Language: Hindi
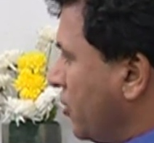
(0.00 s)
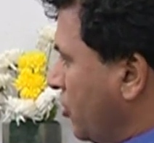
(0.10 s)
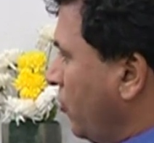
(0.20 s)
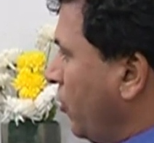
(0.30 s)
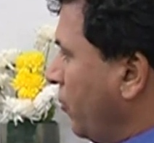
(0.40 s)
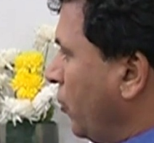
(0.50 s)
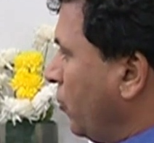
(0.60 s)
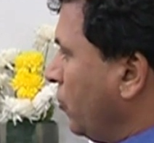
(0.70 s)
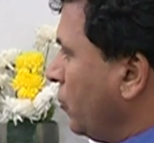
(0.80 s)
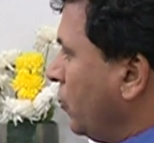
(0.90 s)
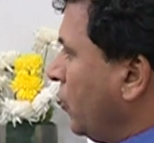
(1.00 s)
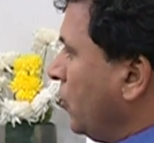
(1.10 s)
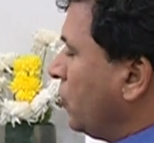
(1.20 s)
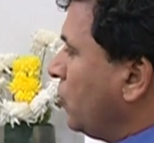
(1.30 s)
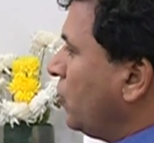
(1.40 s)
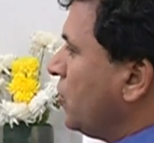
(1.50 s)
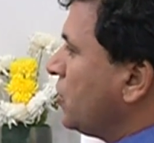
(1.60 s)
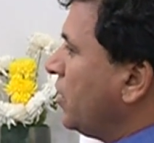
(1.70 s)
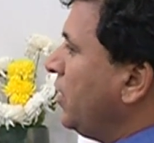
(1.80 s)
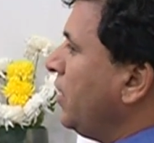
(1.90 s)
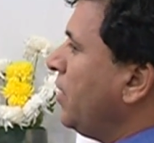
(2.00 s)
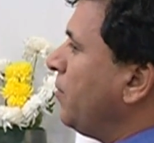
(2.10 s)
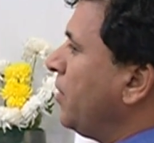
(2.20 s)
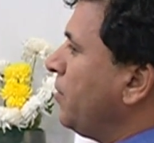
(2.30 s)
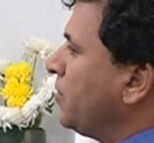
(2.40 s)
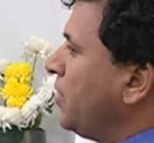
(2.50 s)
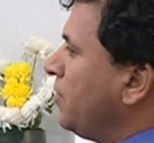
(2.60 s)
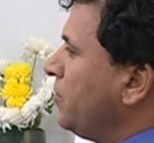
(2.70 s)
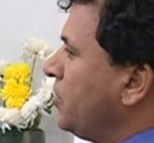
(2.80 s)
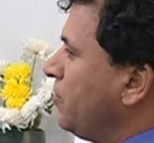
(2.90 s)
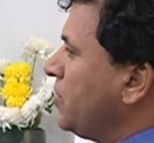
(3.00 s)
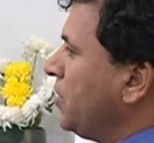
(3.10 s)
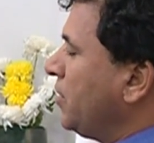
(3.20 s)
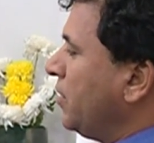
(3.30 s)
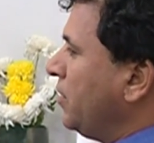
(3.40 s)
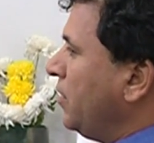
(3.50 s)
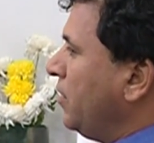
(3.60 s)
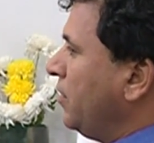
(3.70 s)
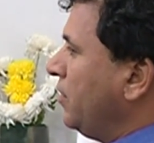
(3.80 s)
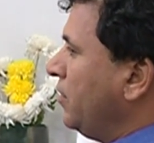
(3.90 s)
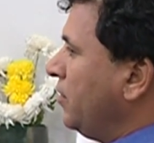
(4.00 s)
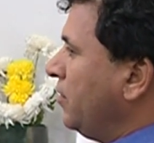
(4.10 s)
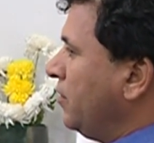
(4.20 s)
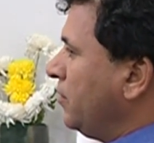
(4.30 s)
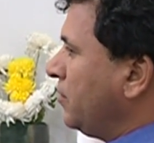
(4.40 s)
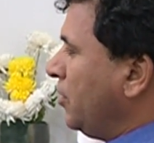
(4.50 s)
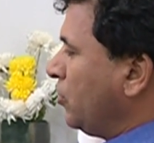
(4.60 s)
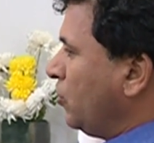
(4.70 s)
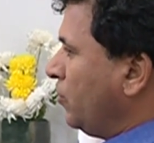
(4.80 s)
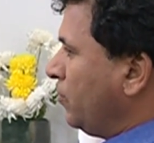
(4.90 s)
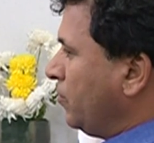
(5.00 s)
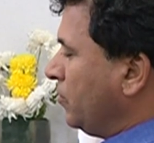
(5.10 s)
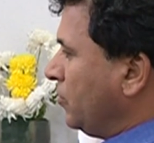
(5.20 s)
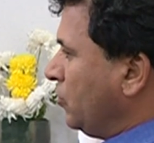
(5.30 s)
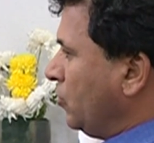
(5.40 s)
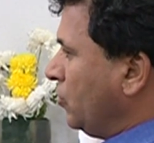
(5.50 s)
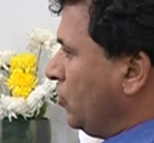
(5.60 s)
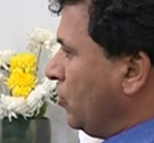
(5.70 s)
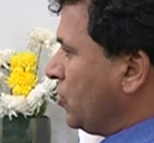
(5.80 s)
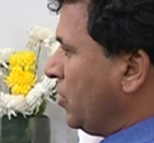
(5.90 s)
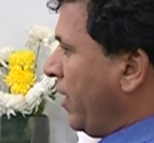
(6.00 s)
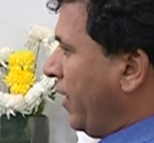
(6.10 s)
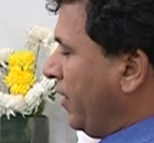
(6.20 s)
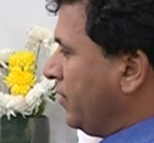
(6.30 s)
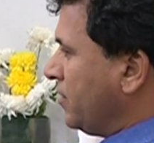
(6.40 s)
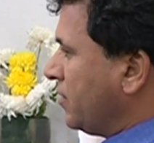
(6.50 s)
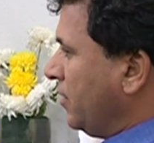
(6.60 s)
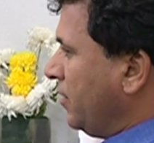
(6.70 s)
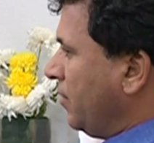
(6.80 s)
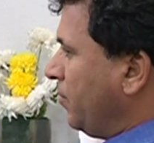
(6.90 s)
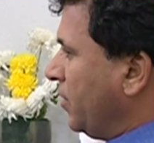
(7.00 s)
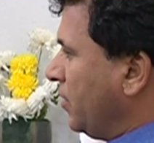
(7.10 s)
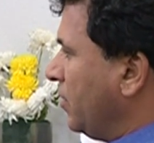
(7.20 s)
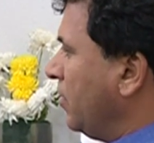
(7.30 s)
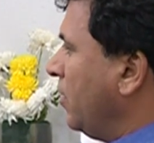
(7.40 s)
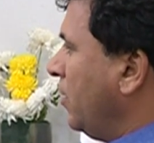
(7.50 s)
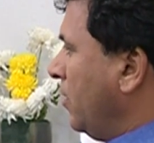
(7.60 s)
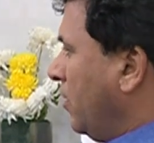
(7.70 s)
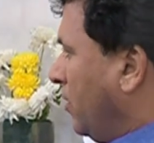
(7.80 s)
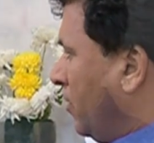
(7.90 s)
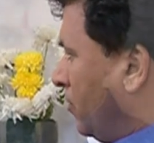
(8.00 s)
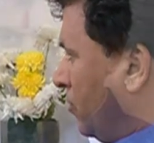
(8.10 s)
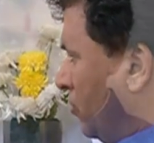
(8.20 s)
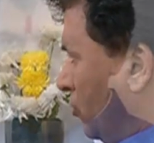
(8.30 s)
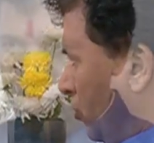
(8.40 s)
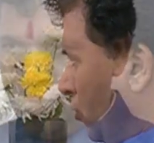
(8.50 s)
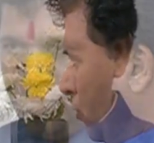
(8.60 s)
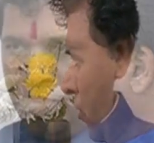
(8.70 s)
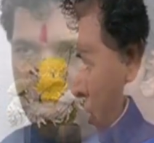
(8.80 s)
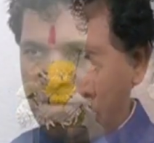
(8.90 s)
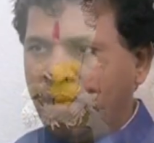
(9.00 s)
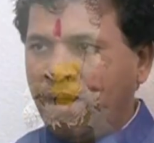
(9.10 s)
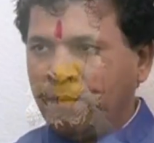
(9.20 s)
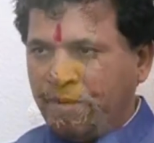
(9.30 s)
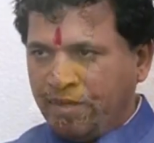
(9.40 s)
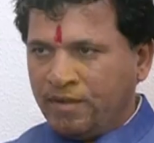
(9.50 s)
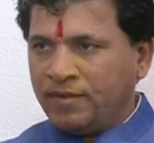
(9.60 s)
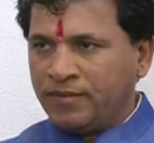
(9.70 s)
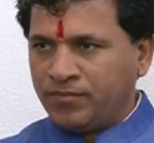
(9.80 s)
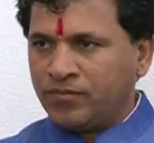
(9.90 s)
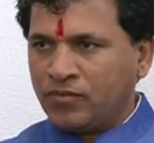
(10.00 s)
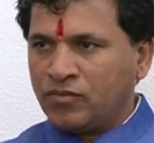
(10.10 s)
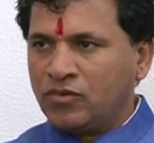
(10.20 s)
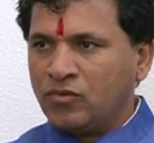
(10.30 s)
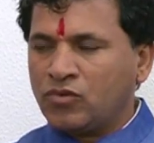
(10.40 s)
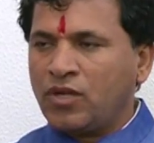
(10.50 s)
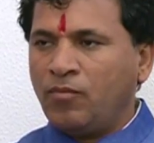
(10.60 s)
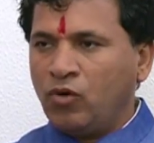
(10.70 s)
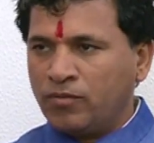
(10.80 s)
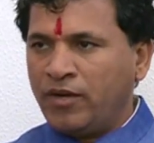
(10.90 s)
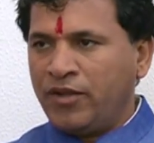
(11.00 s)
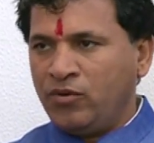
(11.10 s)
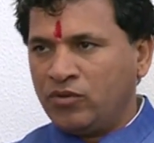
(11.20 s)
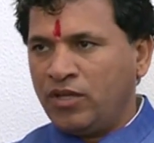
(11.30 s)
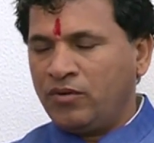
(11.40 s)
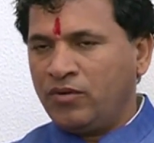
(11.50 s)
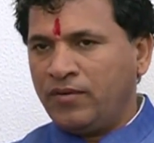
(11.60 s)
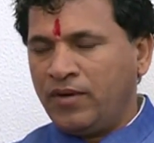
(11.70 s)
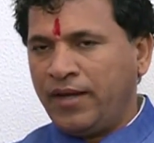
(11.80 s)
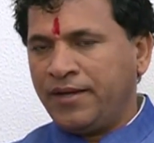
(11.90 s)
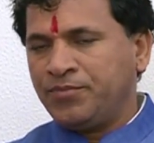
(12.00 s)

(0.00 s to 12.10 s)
कैसे अवेलेबल हो तो इसके लिए हमारे प्रधानमंत्री बजट के अंदर एक तो जो योजना है जिसके अंदर अपन जीरो बजट फार्मिंग तो उसका बहुत बड़ा योगदान होने वाला है